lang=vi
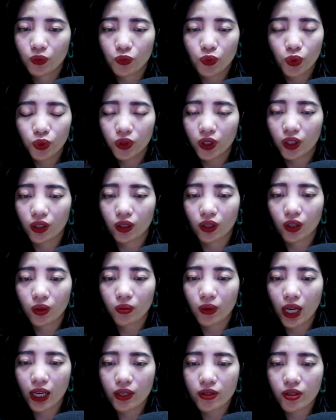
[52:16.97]
Phụ thần
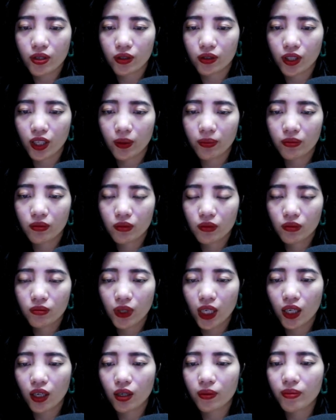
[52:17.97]
không đáp trực tiếp,
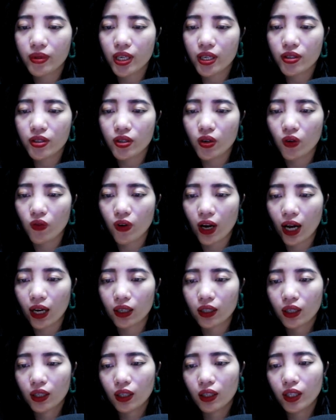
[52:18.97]
mà cầm chai rượu vang
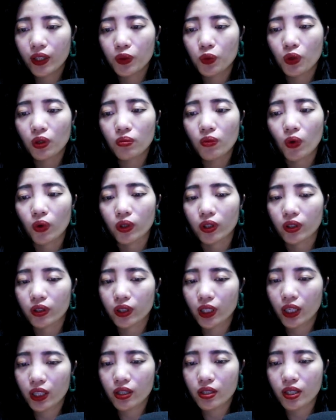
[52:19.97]
lên uống một
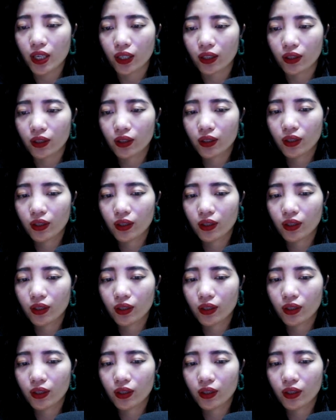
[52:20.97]
hơi hết sạch.